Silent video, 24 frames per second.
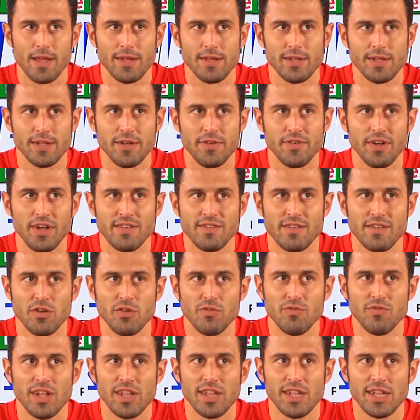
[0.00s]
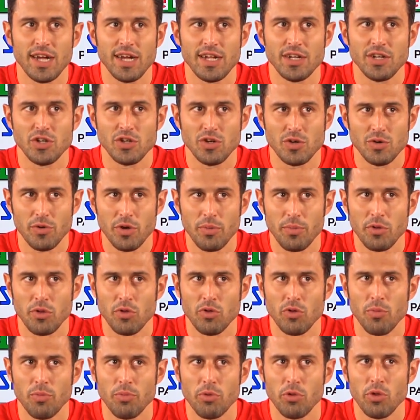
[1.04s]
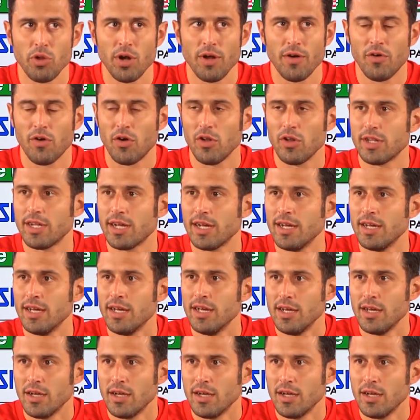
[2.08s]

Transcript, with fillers: deve essere un vantaggio, come ho ripetuto più di una volta,